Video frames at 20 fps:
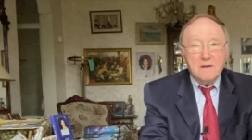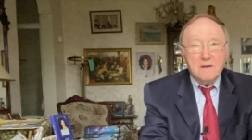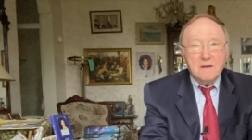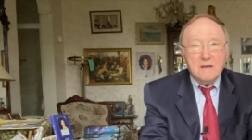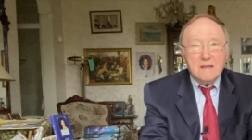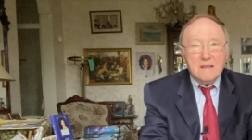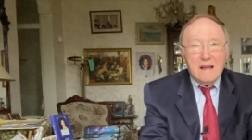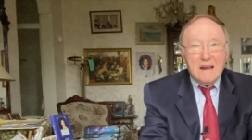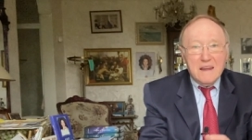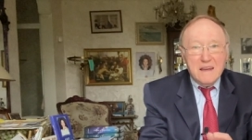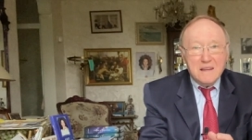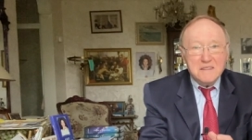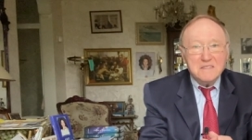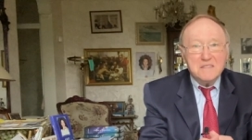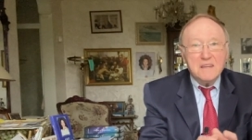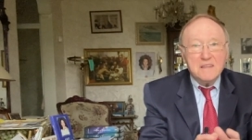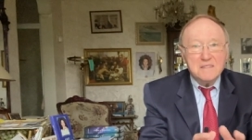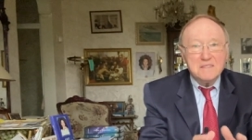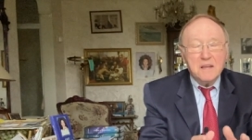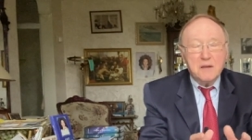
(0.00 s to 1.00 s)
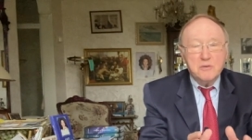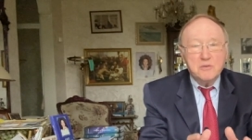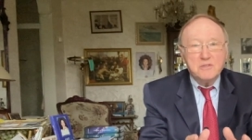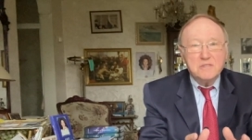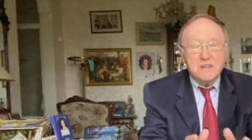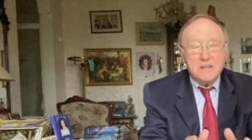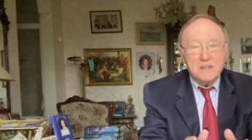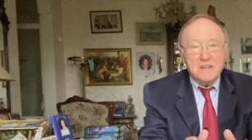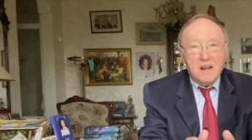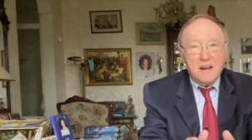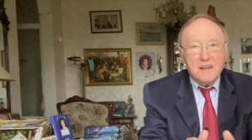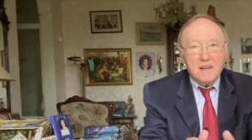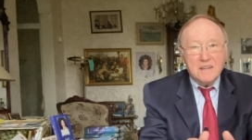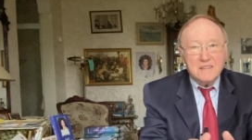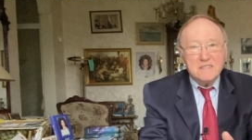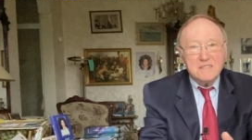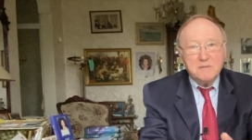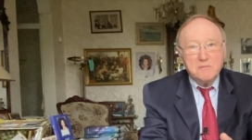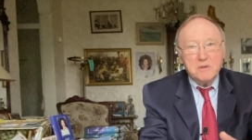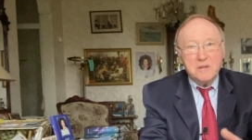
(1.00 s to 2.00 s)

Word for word: итальянцы остаются итальянцами,